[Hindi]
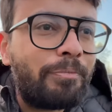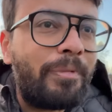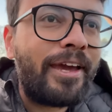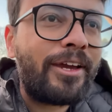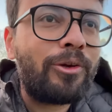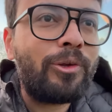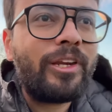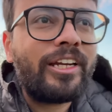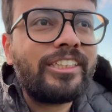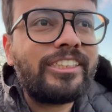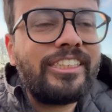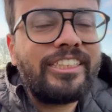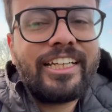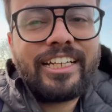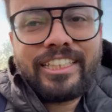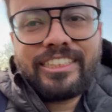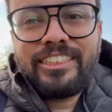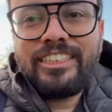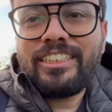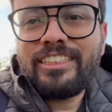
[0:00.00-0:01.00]
पेक्युलर चीज़
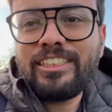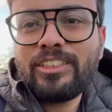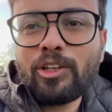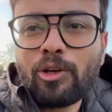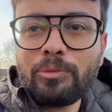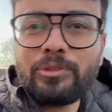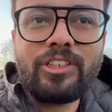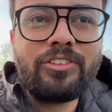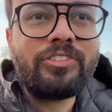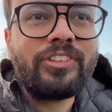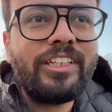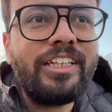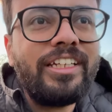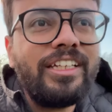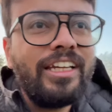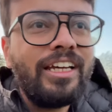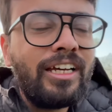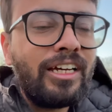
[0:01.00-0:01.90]
एक अच्छी चीज़ ऑब्जर्व की